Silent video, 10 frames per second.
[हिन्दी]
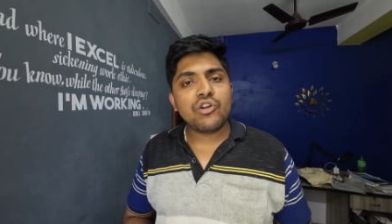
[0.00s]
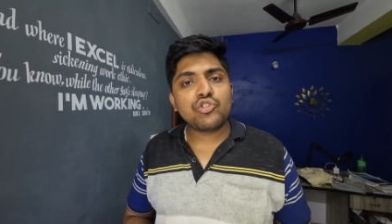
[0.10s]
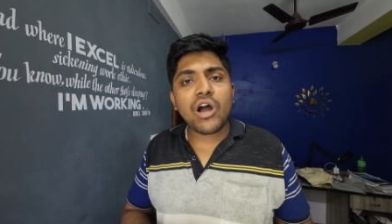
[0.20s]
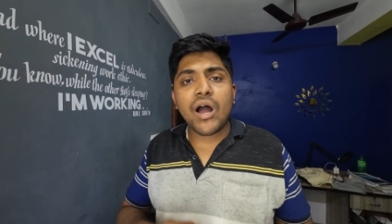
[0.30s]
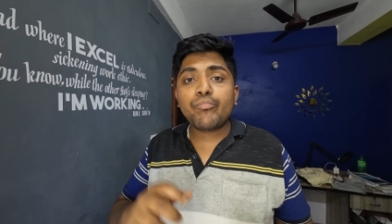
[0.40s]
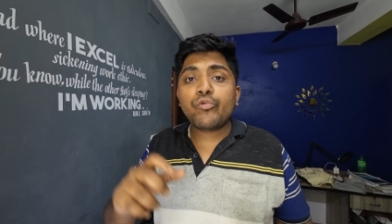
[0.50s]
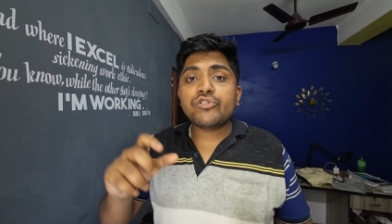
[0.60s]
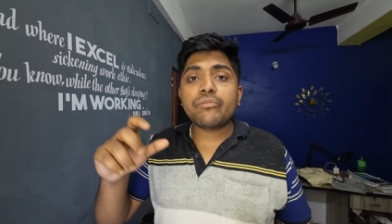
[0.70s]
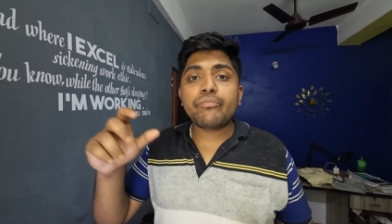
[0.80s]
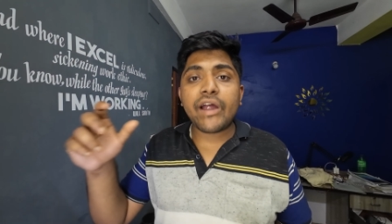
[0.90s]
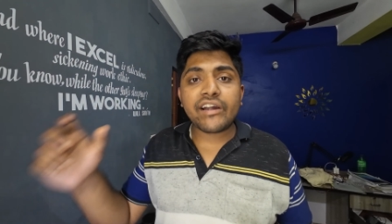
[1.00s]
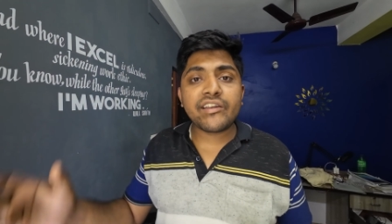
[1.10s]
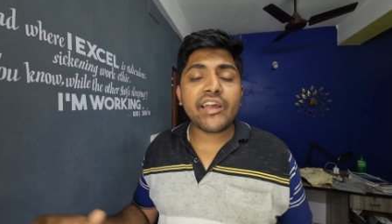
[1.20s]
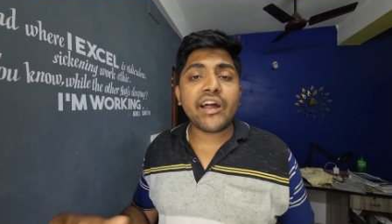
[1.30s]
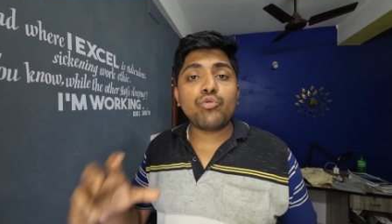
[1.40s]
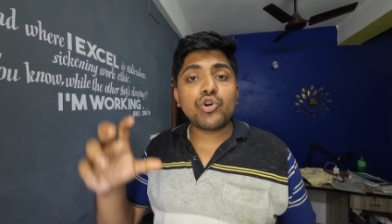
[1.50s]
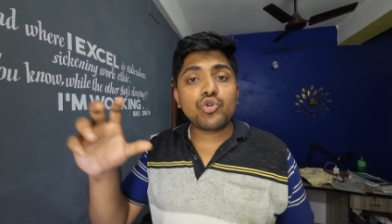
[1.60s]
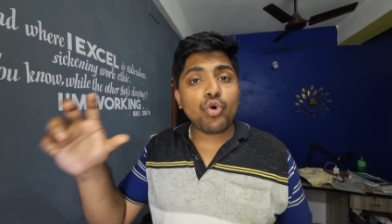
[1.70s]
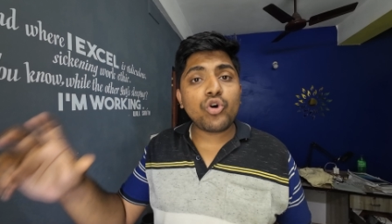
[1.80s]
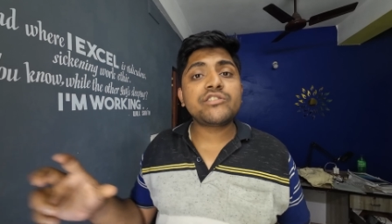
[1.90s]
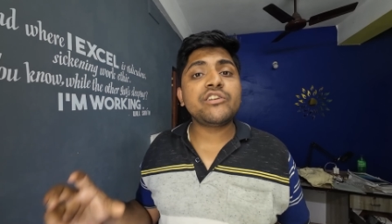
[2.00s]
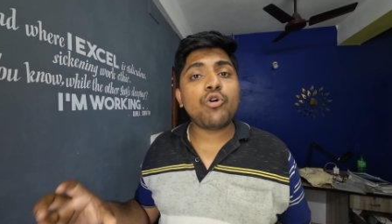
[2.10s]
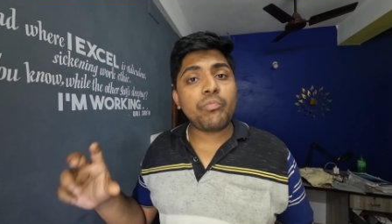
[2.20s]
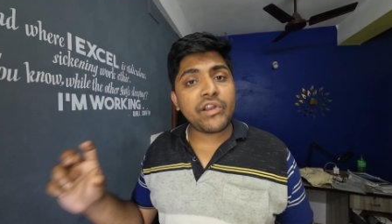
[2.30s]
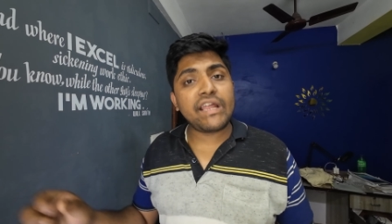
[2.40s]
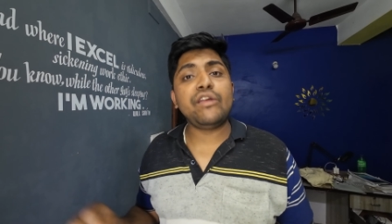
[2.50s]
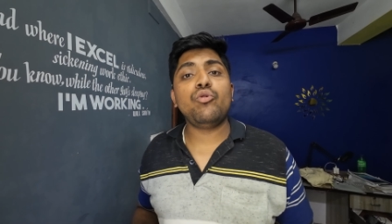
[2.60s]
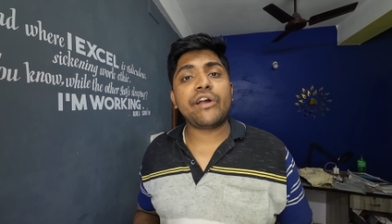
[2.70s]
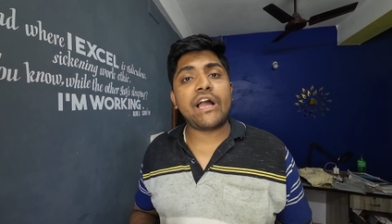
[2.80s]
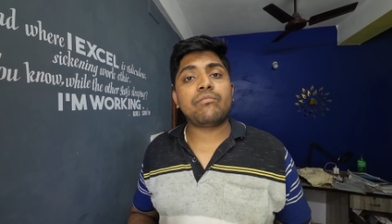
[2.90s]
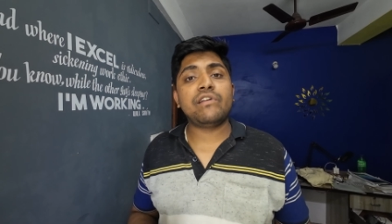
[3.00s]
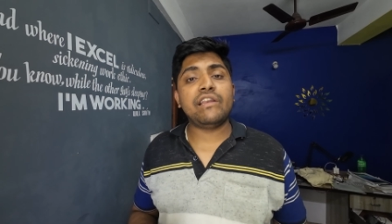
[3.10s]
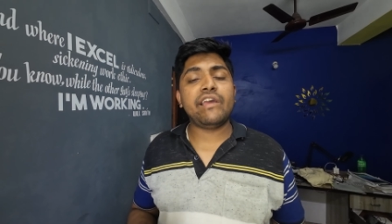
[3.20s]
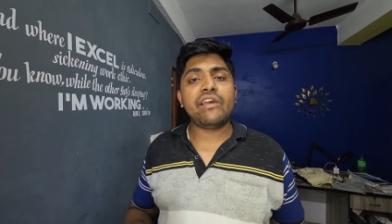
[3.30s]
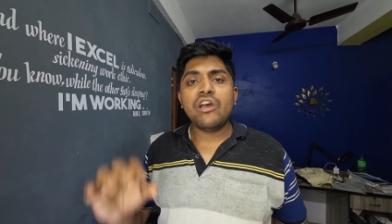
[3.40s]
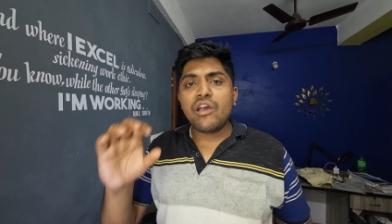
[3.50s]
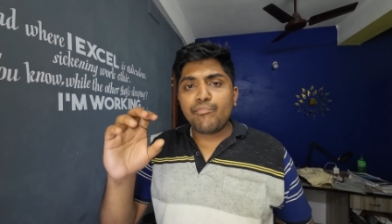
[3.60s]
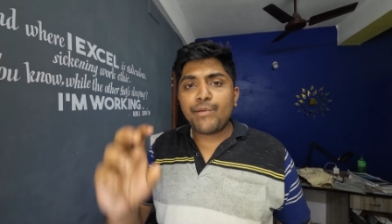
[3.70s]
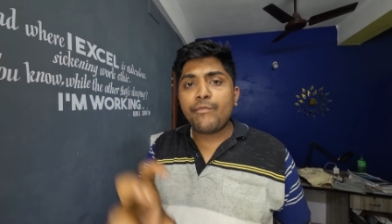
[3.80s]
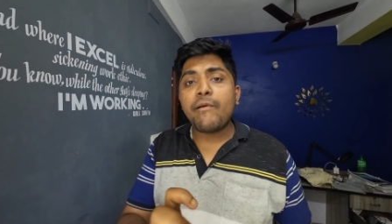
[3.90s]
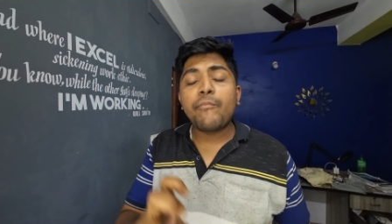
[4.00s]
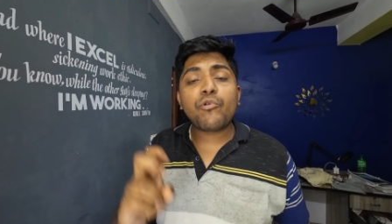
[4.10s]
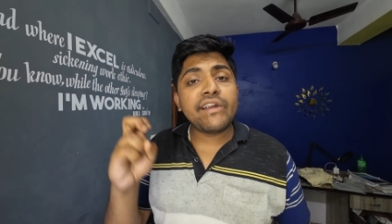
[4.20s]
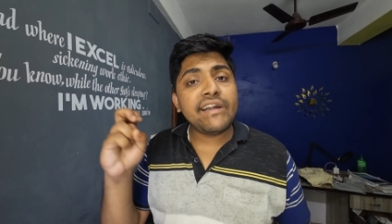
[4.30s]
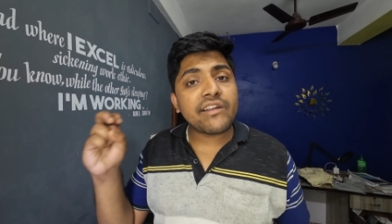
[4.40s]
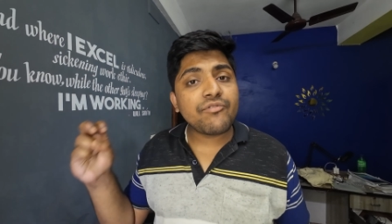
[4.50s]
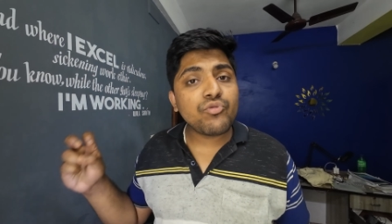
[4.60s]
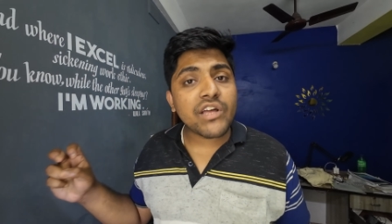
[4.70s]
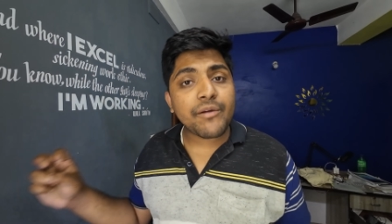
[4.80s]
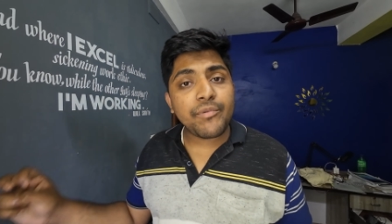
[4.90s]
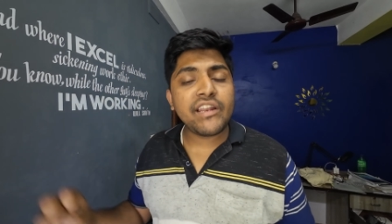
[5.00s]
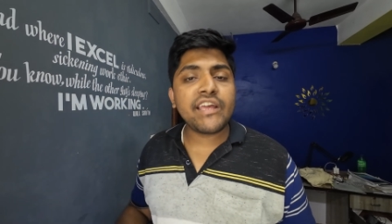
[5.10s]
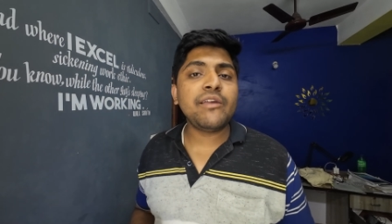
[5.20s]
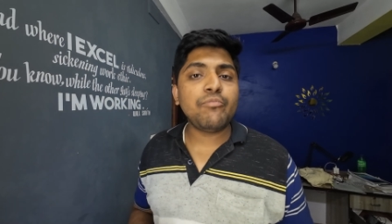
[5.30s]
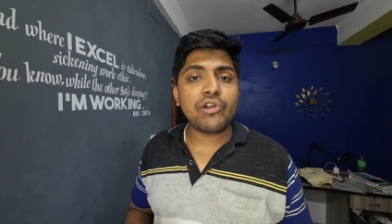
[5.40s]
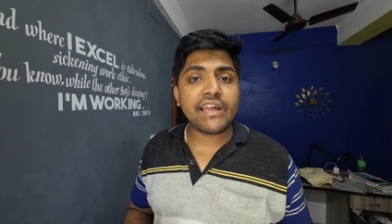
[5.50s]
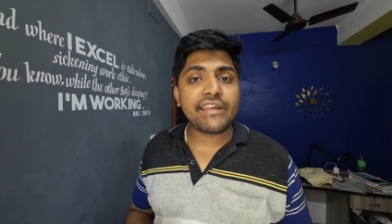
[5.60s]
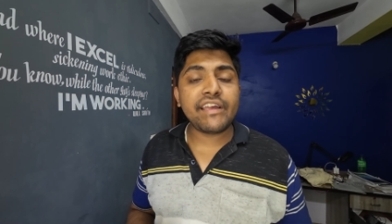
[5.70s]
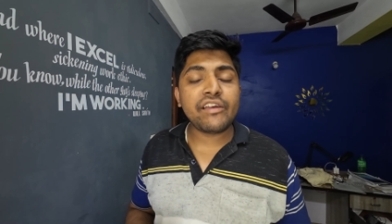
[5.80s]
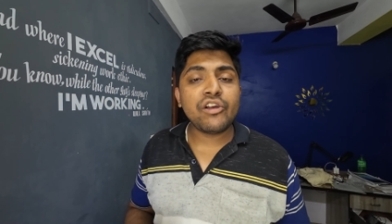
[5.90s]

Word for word: तो आपको जो बैठने का वो डोर्स ही ओपन नहीं होंगे आपके लिए मिनिमम आपको इंटरव्यू तक भी नहीं बुलाएंगे